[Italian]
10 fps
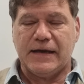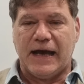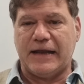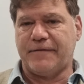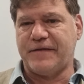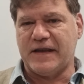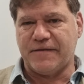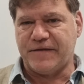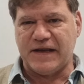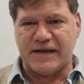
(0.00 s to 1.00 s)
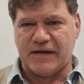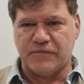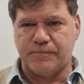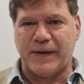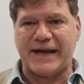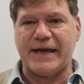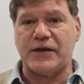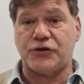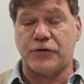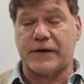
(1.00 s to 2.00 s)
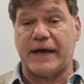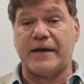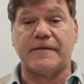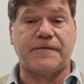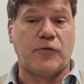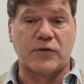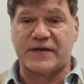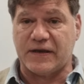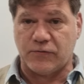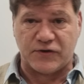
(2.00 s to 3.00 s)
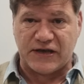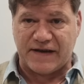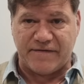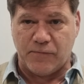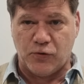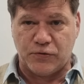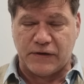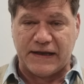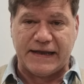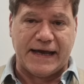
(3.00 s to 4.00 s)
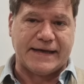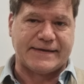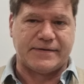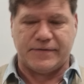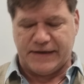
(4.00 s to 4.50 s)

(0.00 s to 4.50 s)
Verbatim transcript: alla fine è finita in un pareggio che forse non serve molto alla Lazio,